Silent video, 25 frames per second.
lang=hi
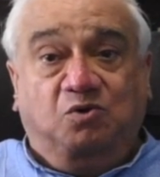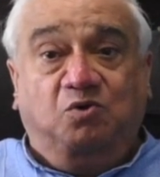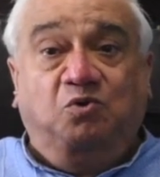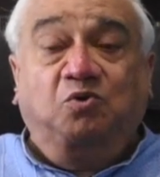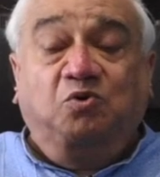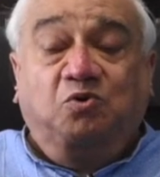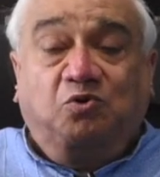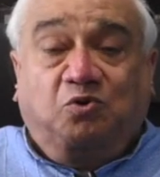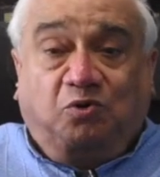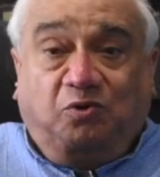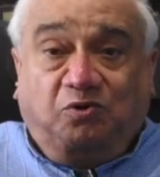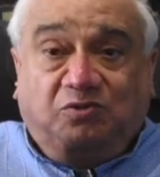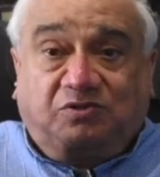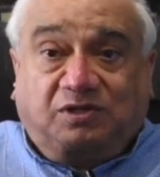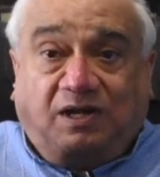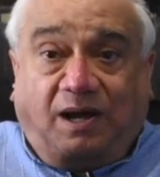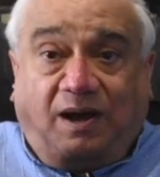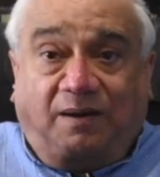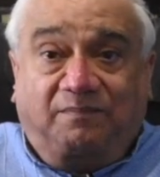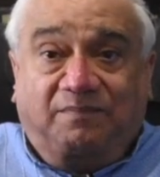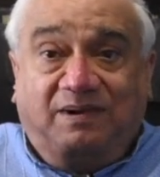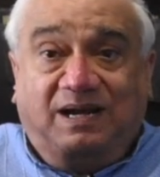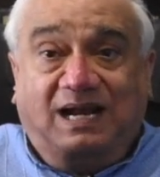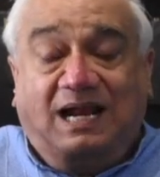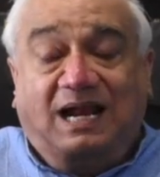उनको
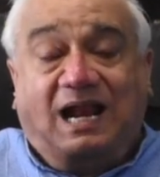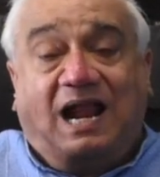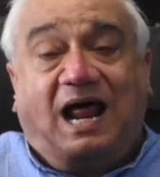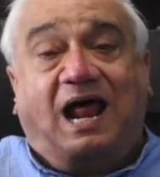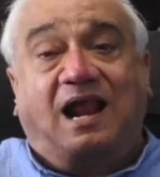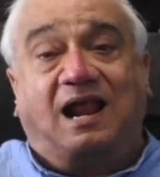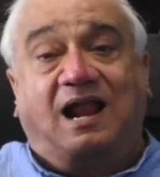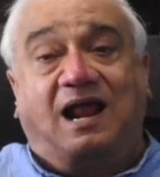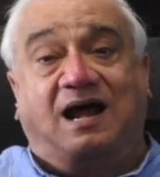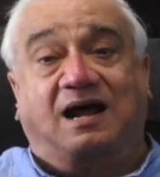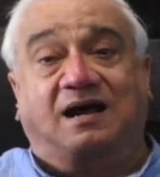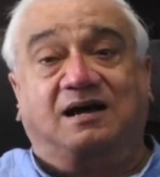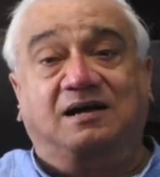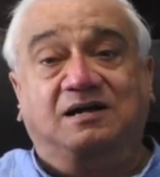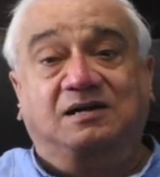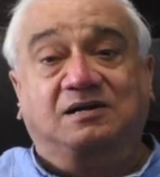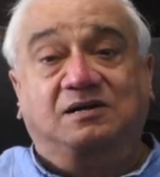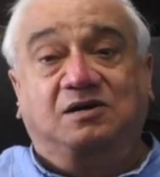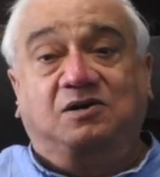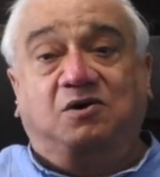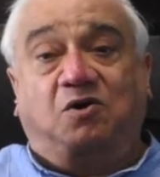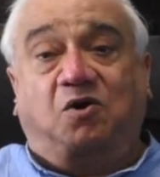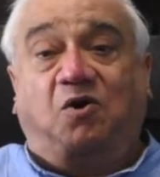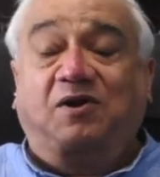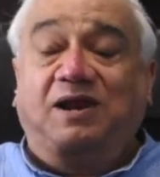सामने लाना
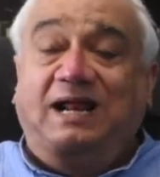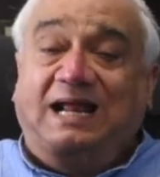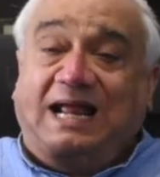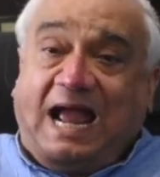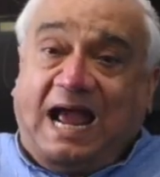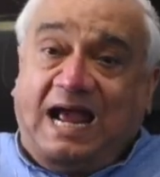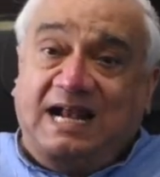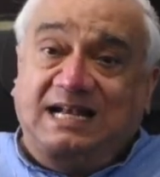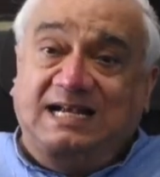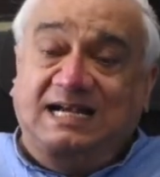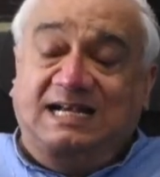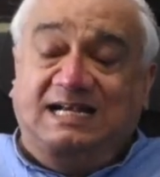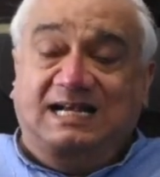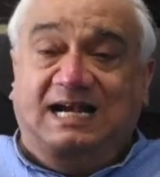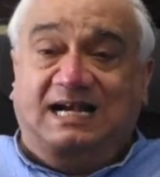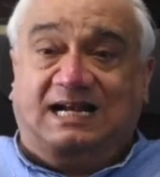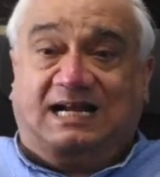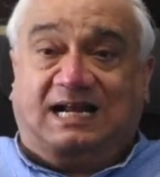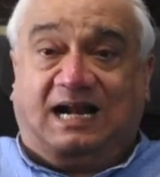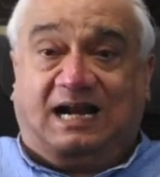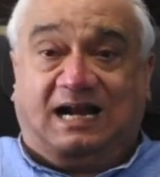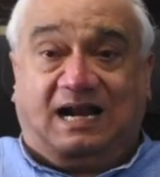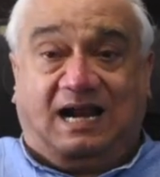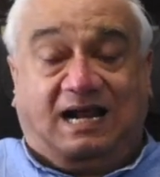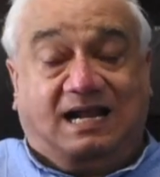और एक एजिटेट
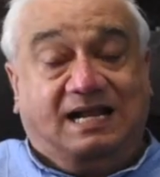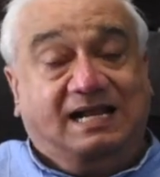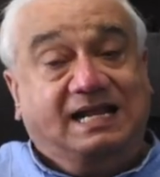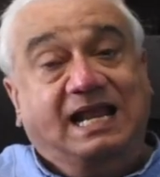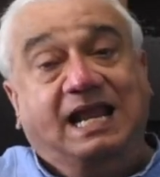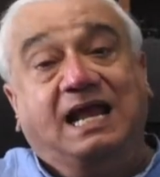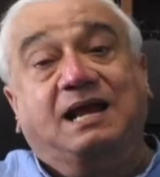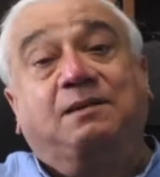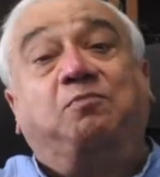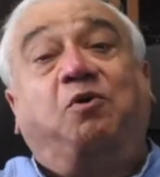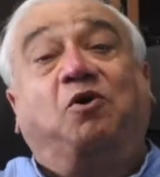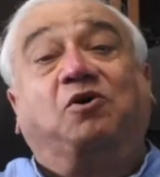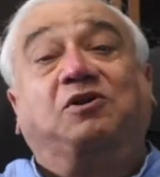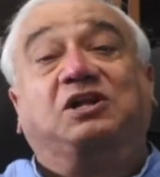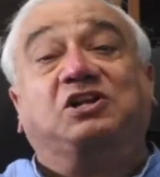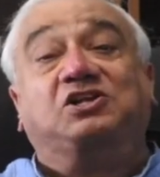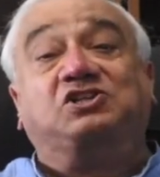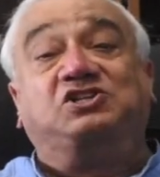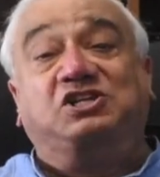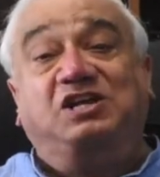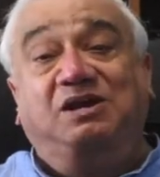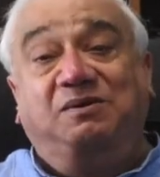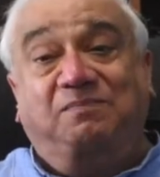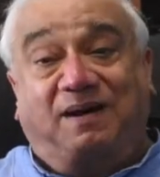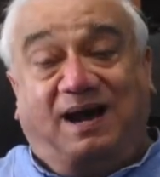करना एक बहुत
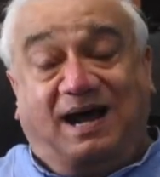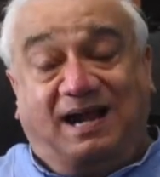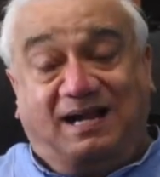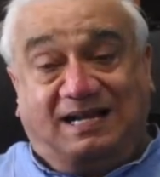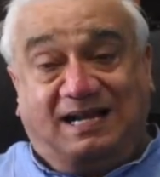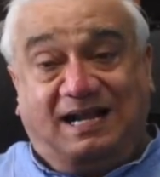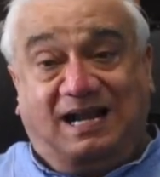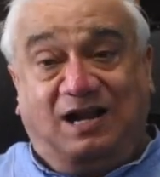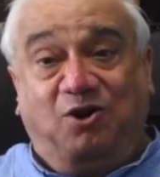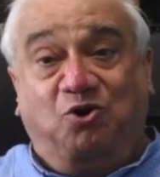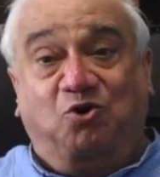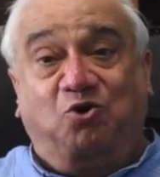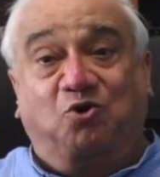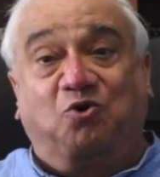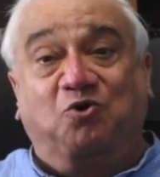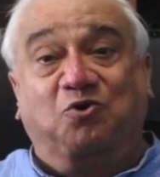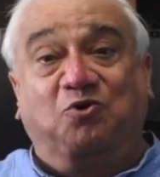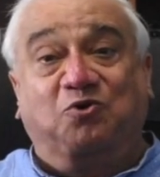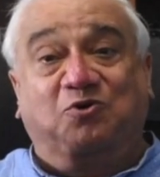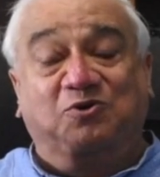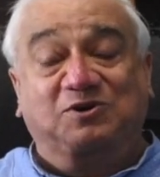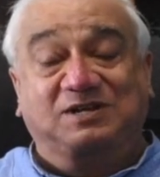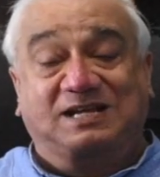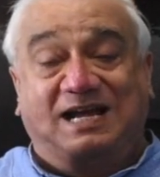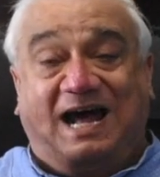अच्छी बात है
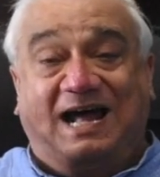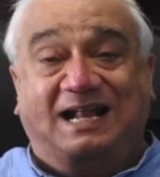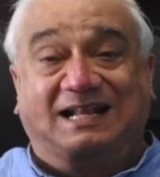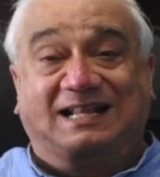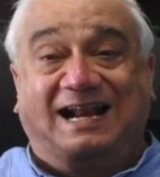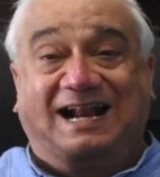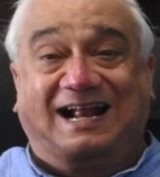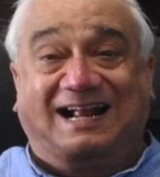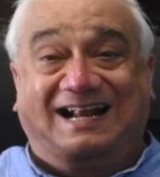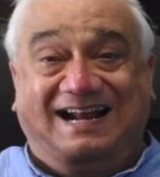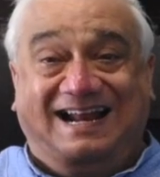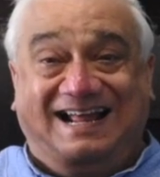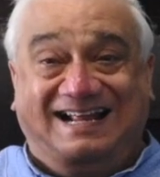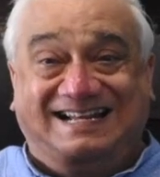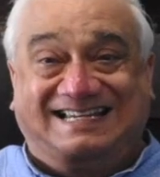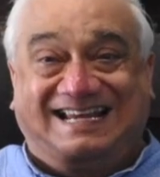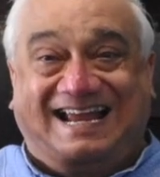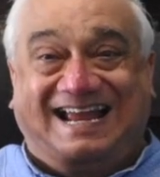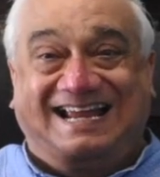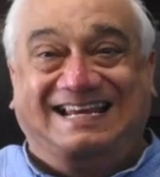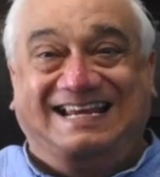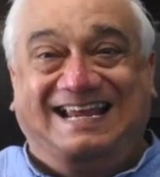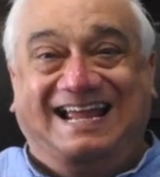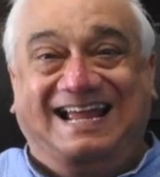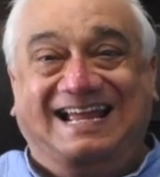लोगों को याद रखना
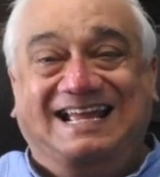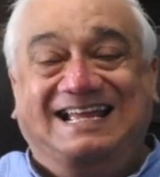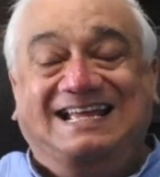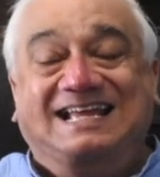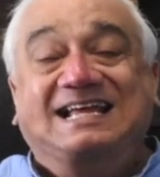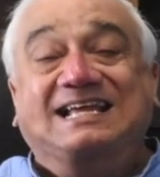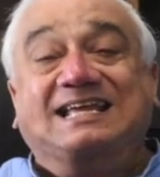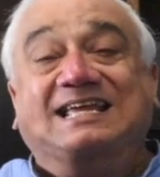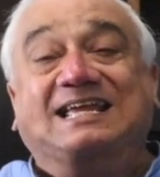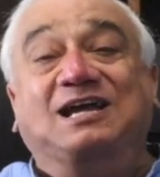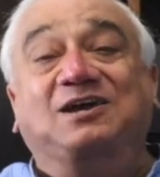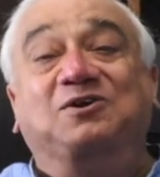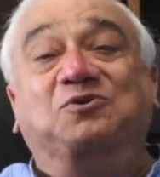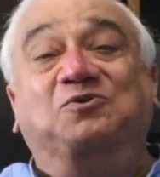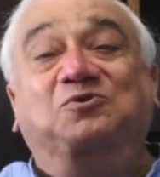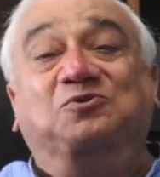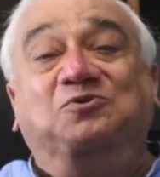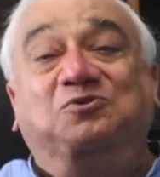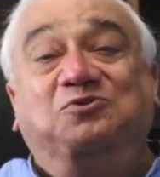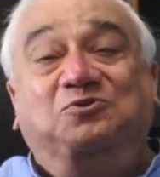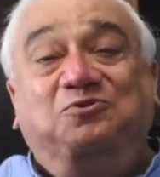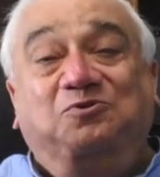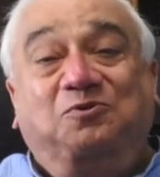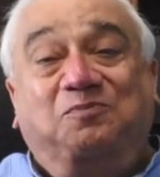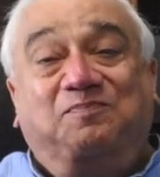चाहिए कि
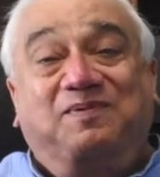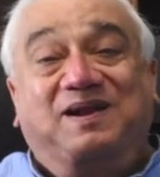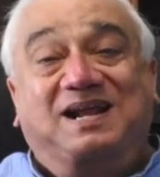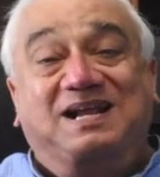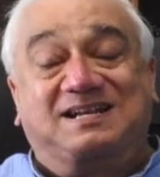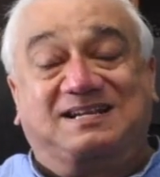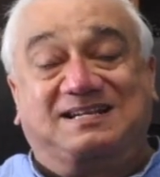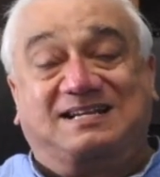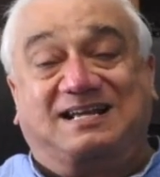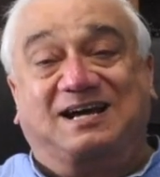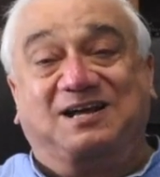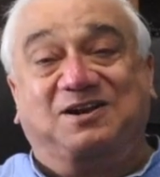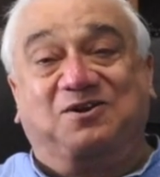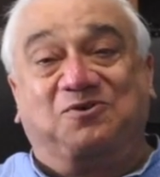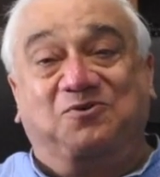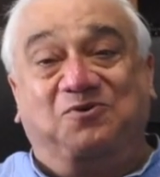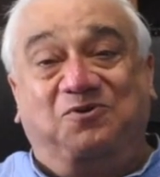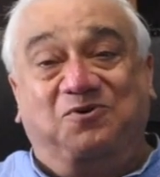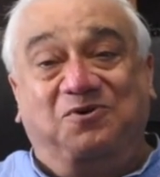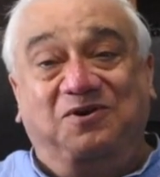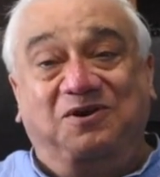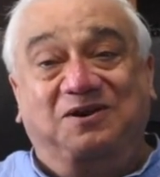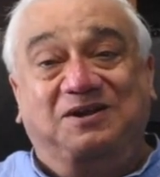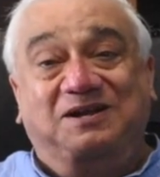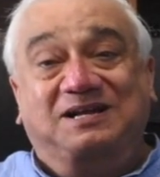उर्दू प्रेस का
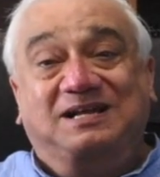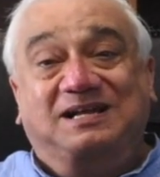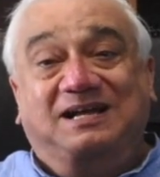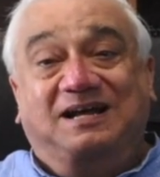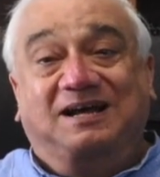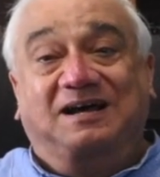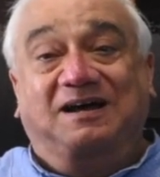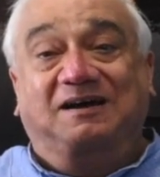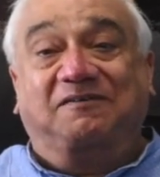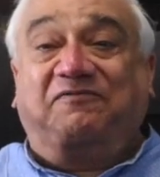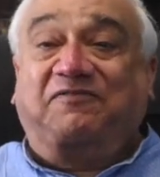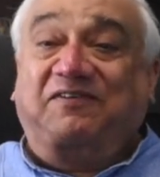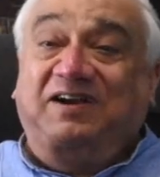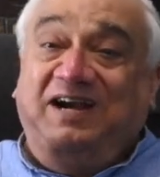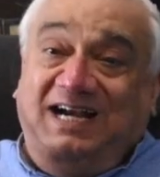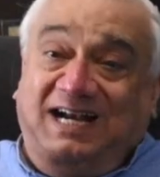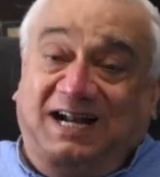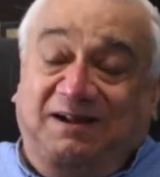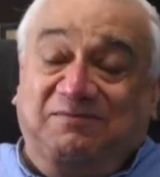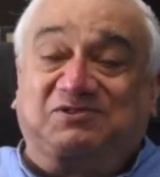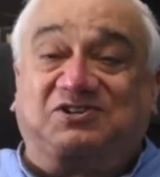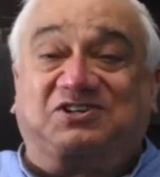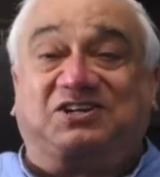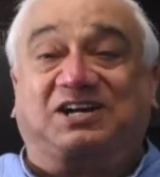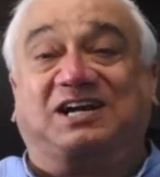रोल
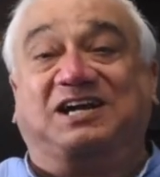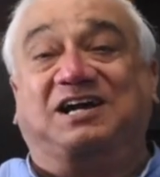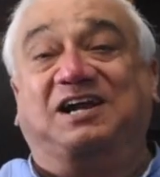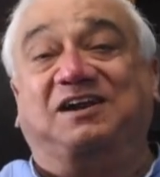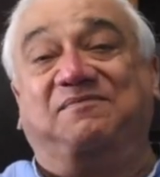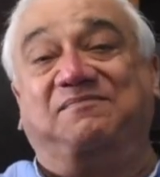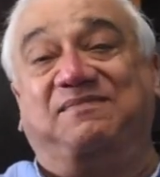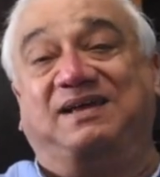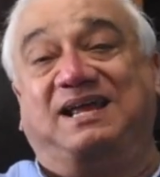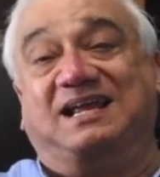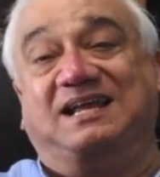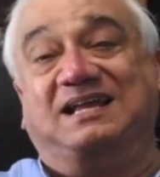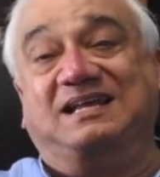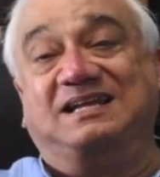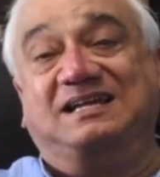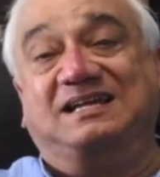फ्रीडम स्ट्रगल में